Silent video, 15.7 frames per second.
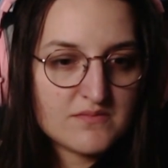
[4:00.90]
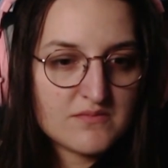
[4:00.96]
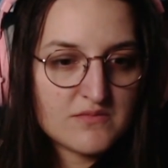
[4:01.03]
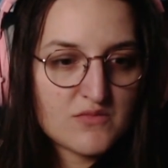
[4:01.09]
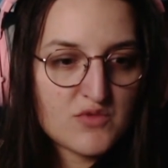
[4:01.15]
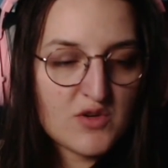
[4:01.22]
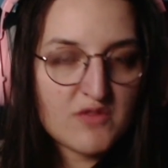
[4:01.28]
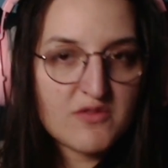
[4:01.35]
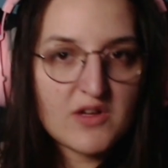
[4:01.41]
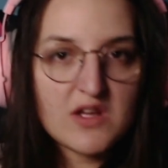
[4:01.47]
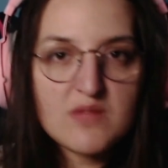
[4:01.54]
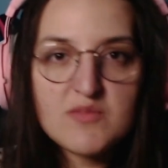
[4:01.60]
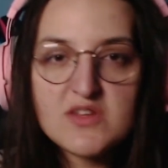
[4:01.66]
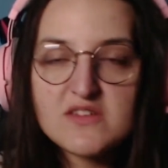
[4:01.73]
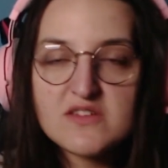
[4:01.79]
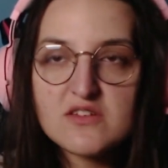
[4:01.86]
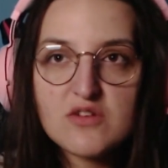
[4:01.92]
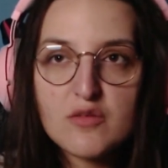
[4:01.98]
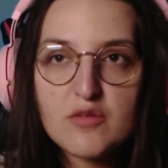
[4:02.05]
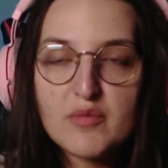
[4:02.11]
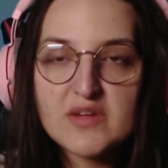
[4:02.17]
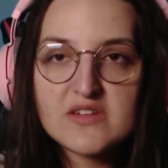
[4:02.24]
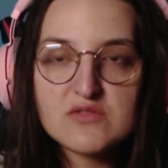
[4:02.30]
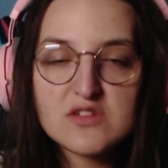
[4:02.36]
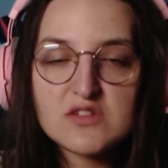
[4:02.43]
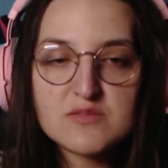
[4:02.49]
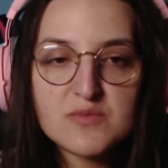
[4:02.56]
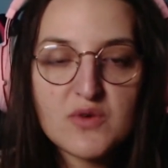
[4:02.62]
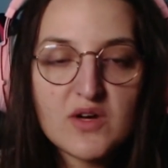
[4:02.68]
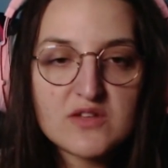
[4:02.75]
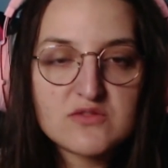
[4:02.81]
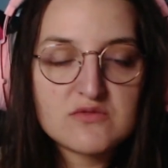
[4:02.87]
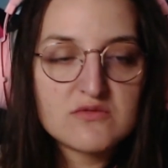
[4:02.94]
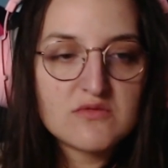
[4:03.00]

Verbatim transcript: Je préfère limite être dans le baptême d'exploration